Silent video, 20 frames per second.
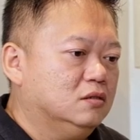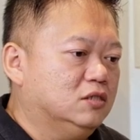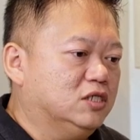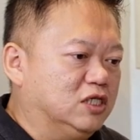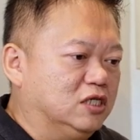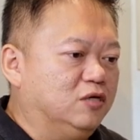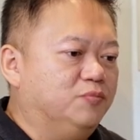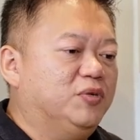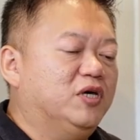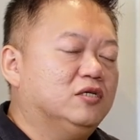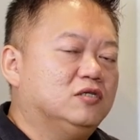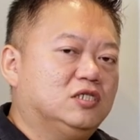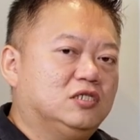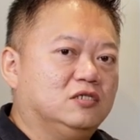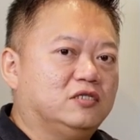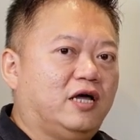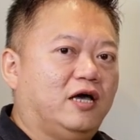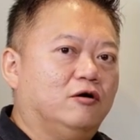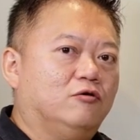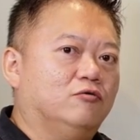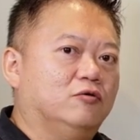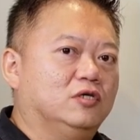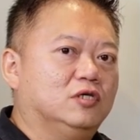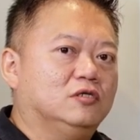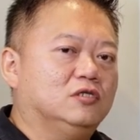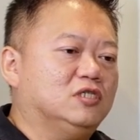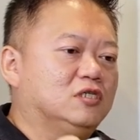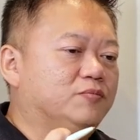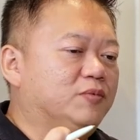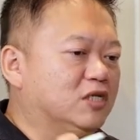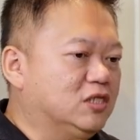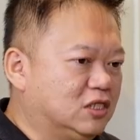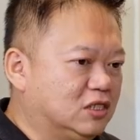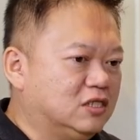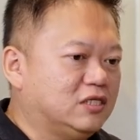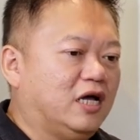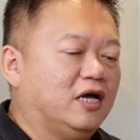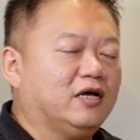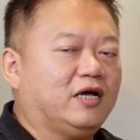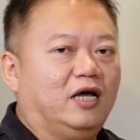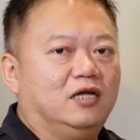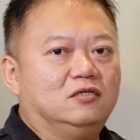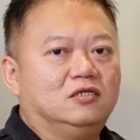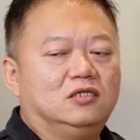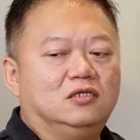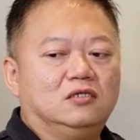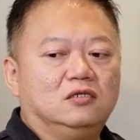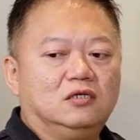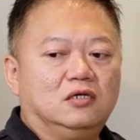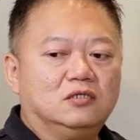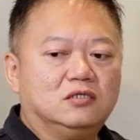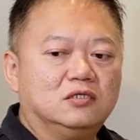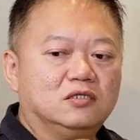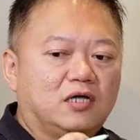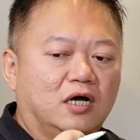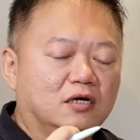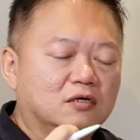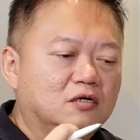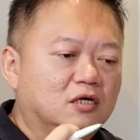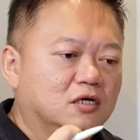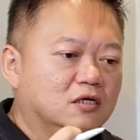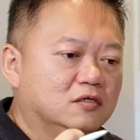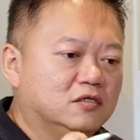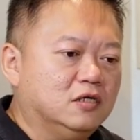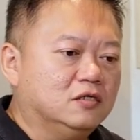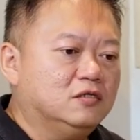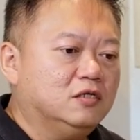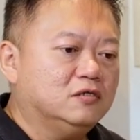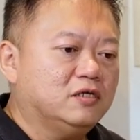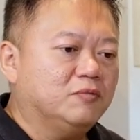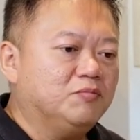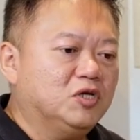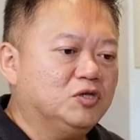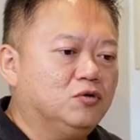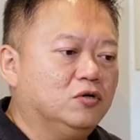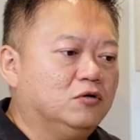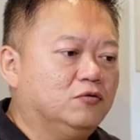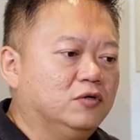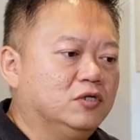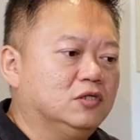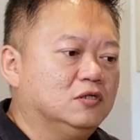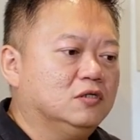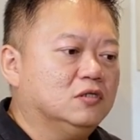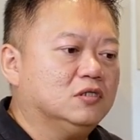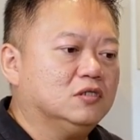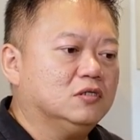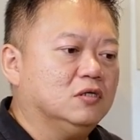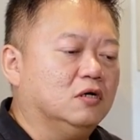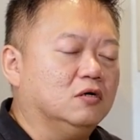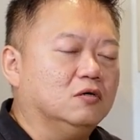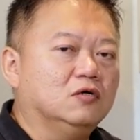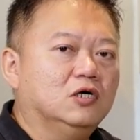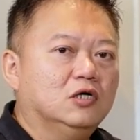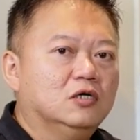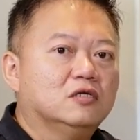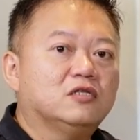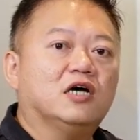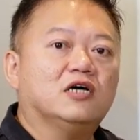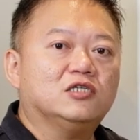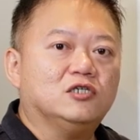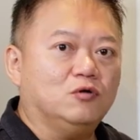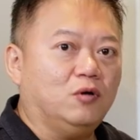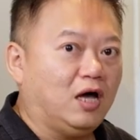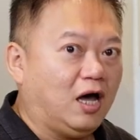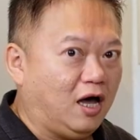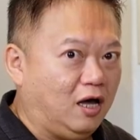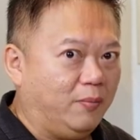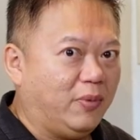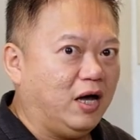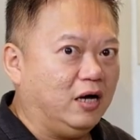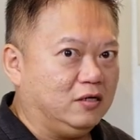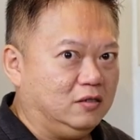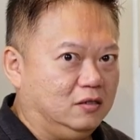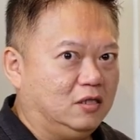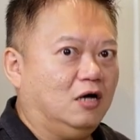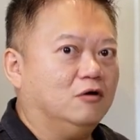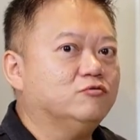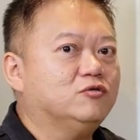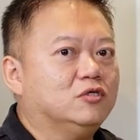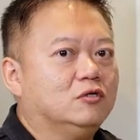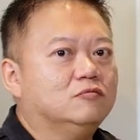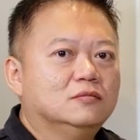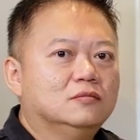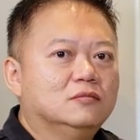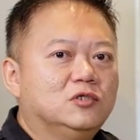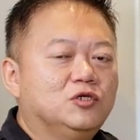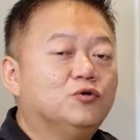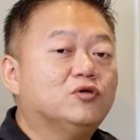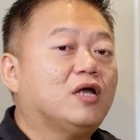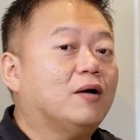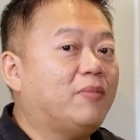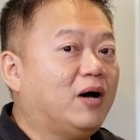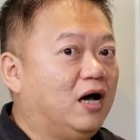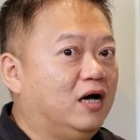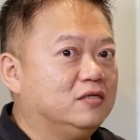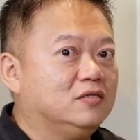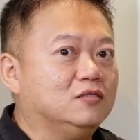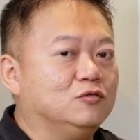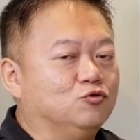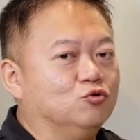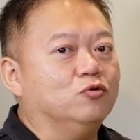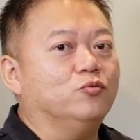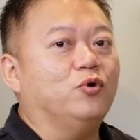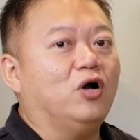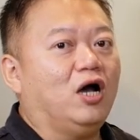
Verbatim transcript: 即便期待婚姻，即便期待感情，可是当真正在面对婚姻的时候，他其实害怕跟逃走，因为他怕他自己做不